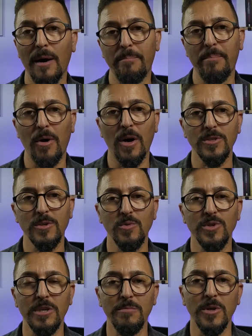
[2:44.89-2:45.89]
após
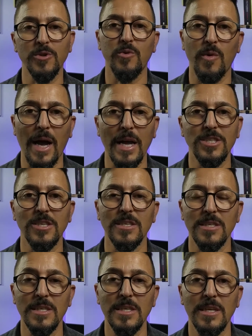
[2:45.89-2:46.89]
os irmãos
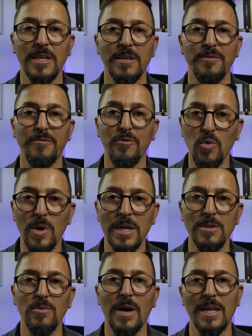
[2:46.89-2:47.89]
Wright irem
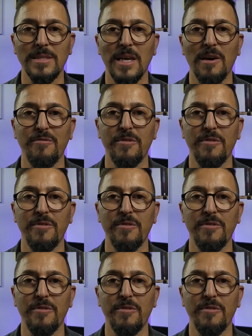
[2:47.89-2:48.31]
voando até a